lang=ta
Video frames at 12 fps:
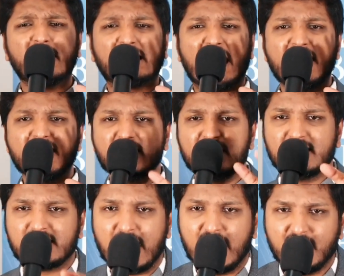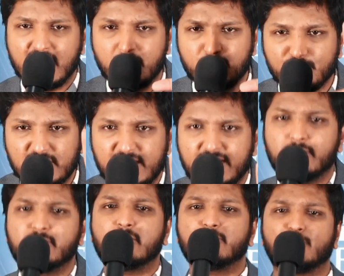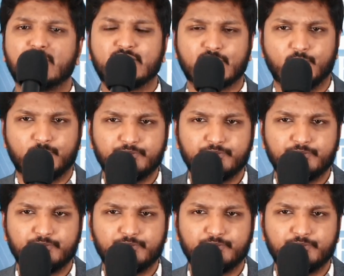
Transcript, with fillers: காரியங்களுக்காக நாம் முதலிடம் நாம் கொடுக்கிறோம்